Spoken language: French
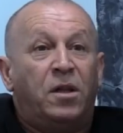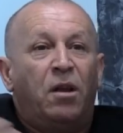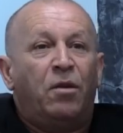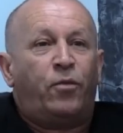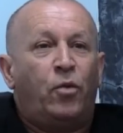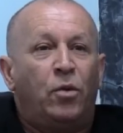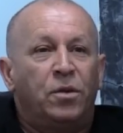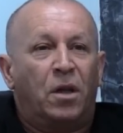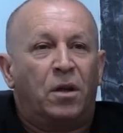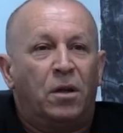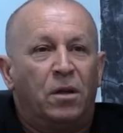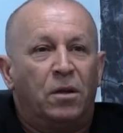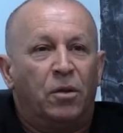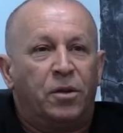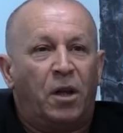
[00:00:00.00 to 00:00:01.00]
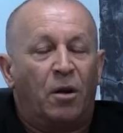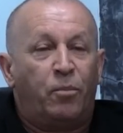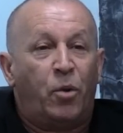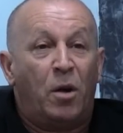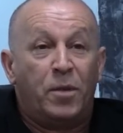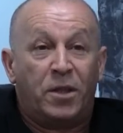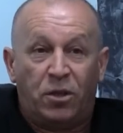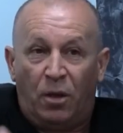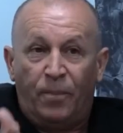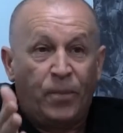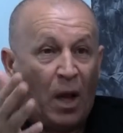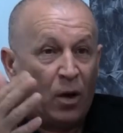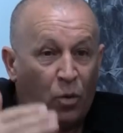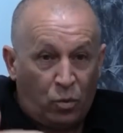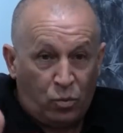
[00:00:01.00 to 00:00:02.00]
défendre le drapeau mesure.
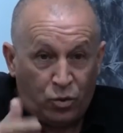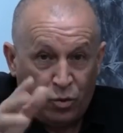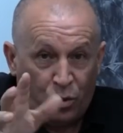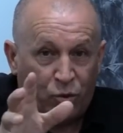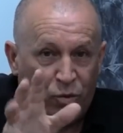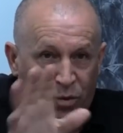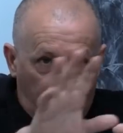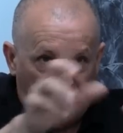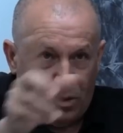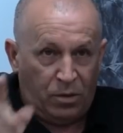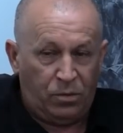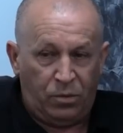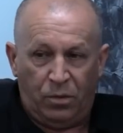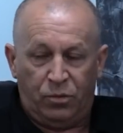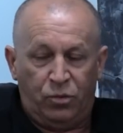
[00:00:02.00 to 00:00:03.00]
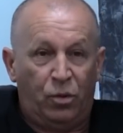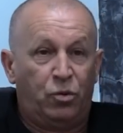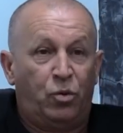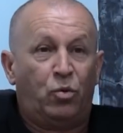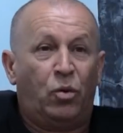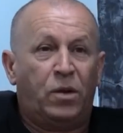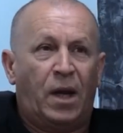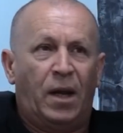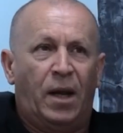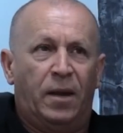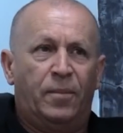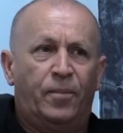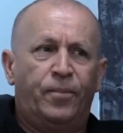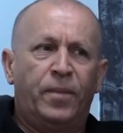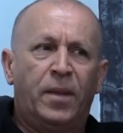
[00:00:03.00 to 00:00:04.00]
Alors qu'aujourd'hui, euh, de, de, de
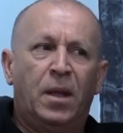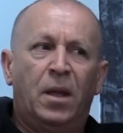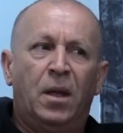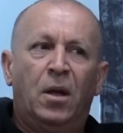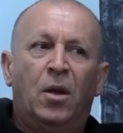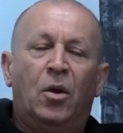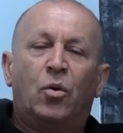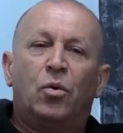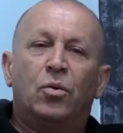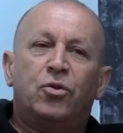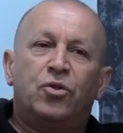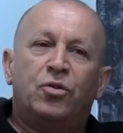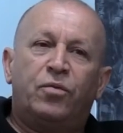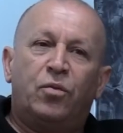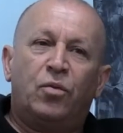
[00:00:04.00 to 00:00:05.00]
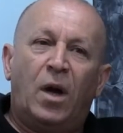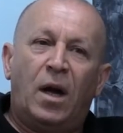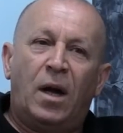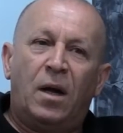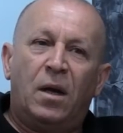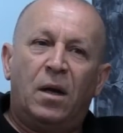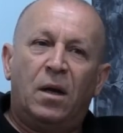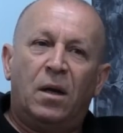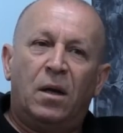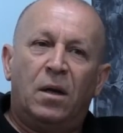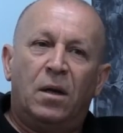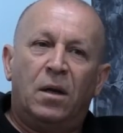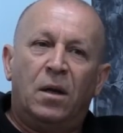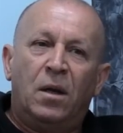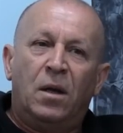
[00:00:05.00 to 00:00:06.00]
quand je vois...
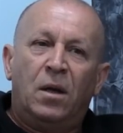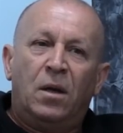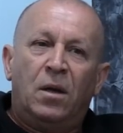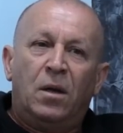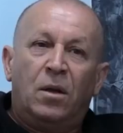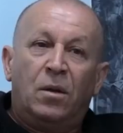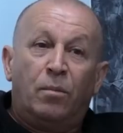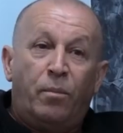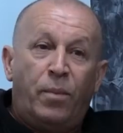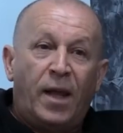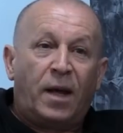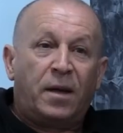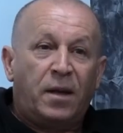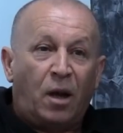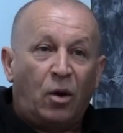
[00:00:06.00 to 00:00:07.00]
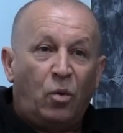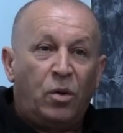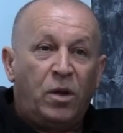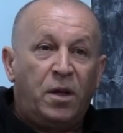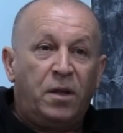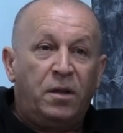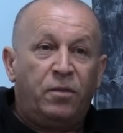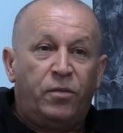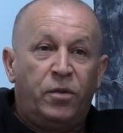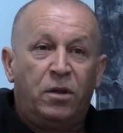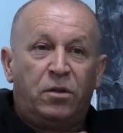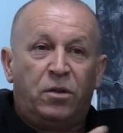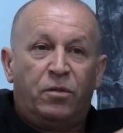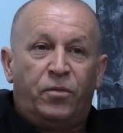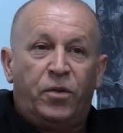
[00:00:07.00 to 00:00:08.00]
Euh, Bernard-Henri
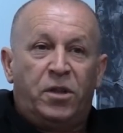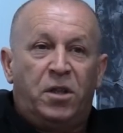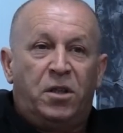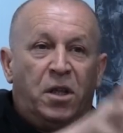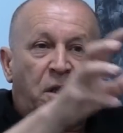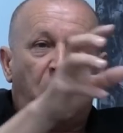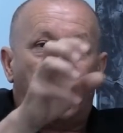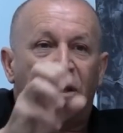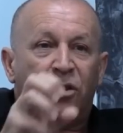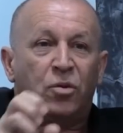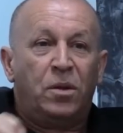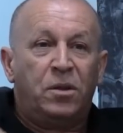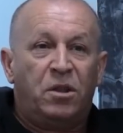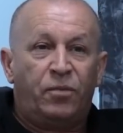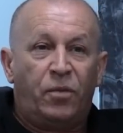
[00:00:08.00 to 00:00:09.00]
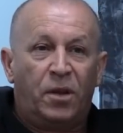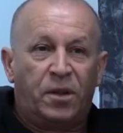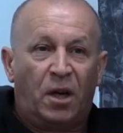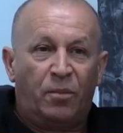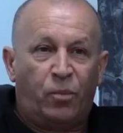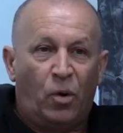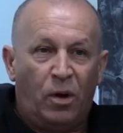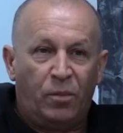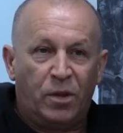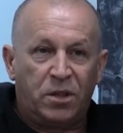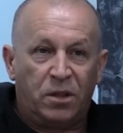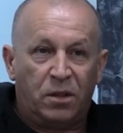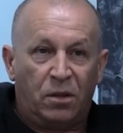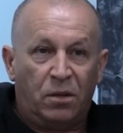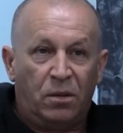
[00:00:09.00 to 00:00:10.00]
Lévy qui fait des déclarations et défend le drapeau
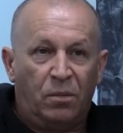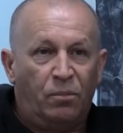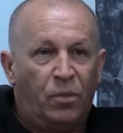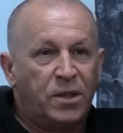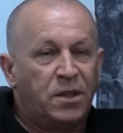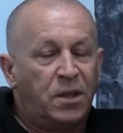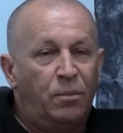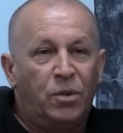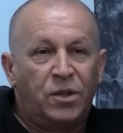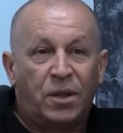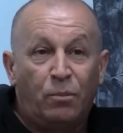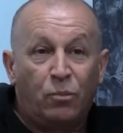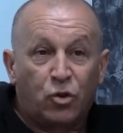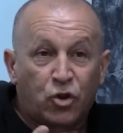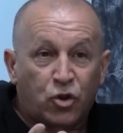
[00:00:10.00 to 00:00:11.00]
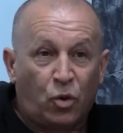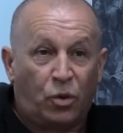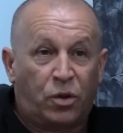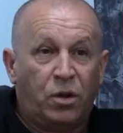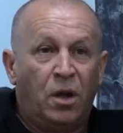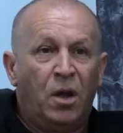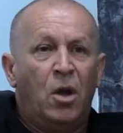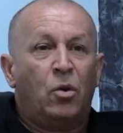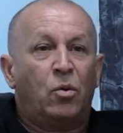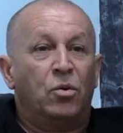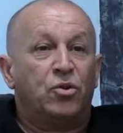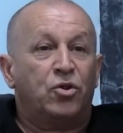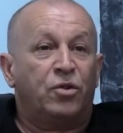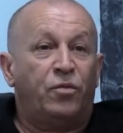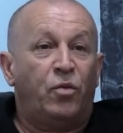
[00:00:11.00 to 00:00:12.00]
mazir Moi, ça me, ça me choque.
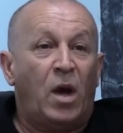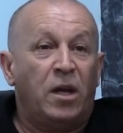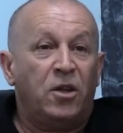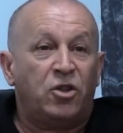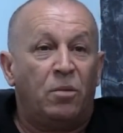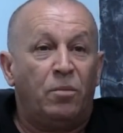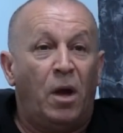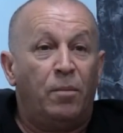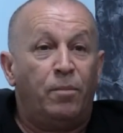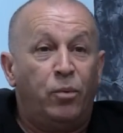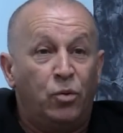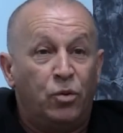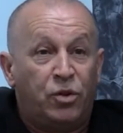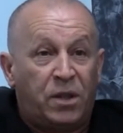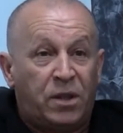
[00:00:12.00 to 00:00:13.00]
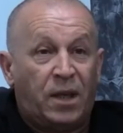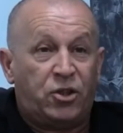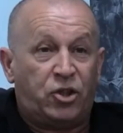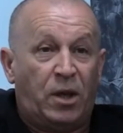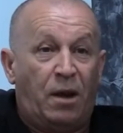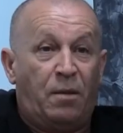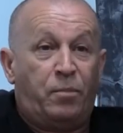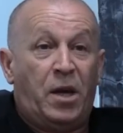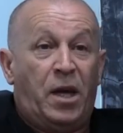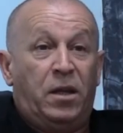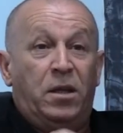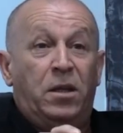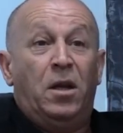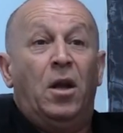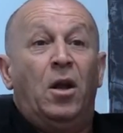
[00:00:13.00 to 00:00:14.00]
Quand je vois Hicham Aboud caché à
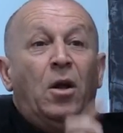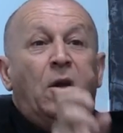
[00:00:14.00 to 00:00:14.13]
Paris